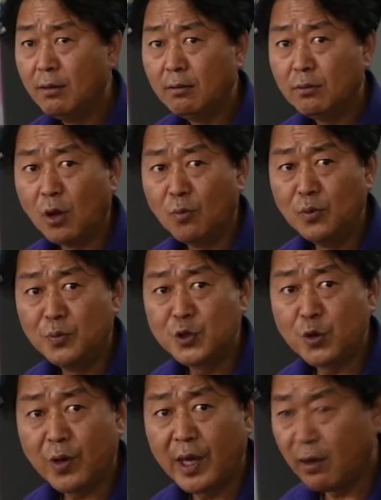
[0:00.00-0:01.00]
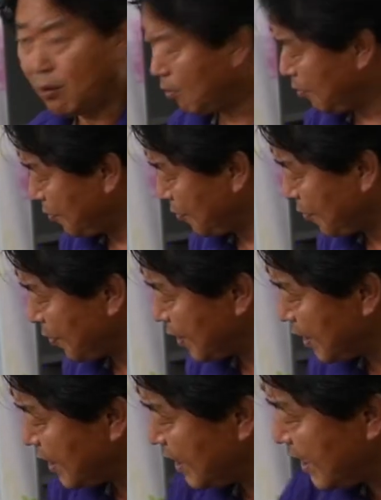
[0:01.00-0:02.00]
너무 부족해요.
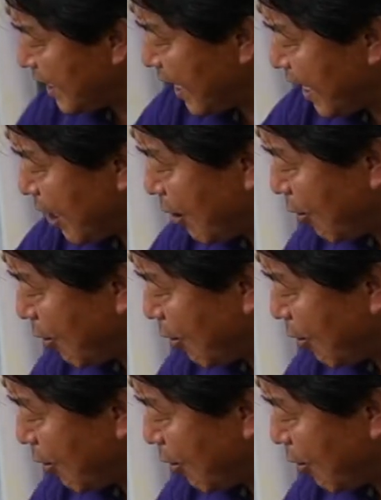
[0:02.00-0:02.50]
이게